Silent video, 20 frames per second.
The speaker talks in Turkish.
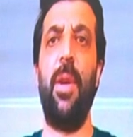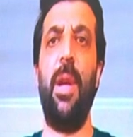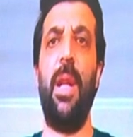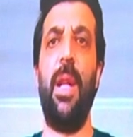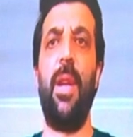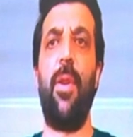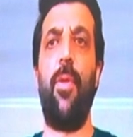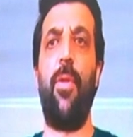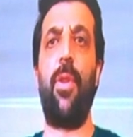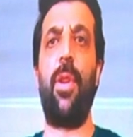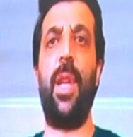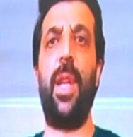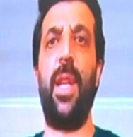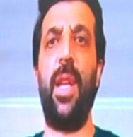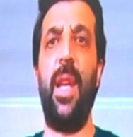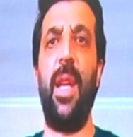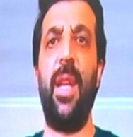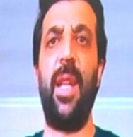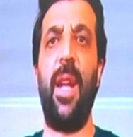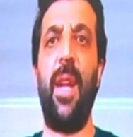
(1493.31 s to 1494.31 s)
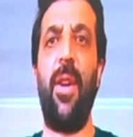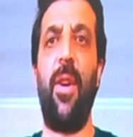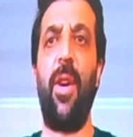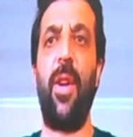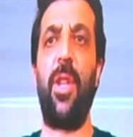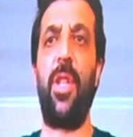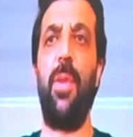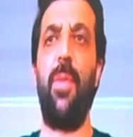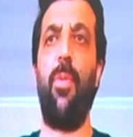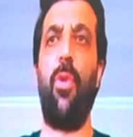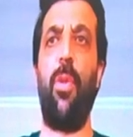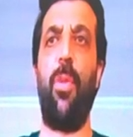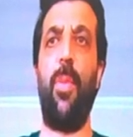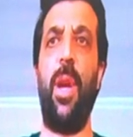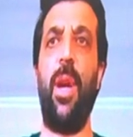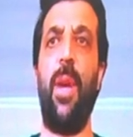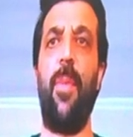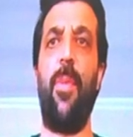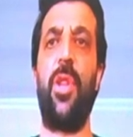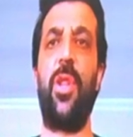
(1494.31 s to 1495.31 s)
orada yeniden hakim olmaya
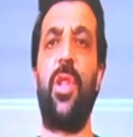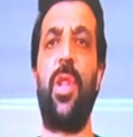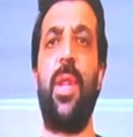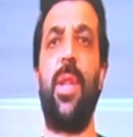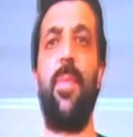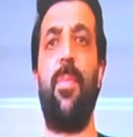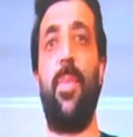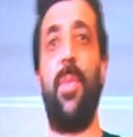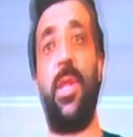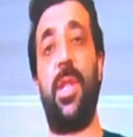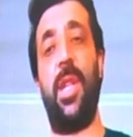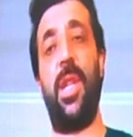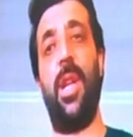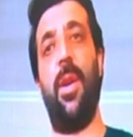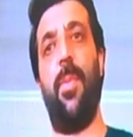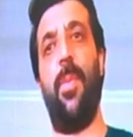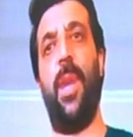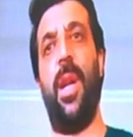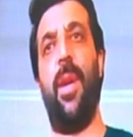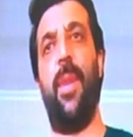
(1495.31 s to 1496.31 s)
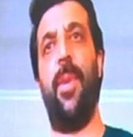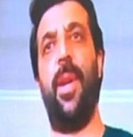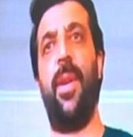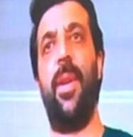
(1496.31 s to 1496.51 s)
başlamasıyla beraber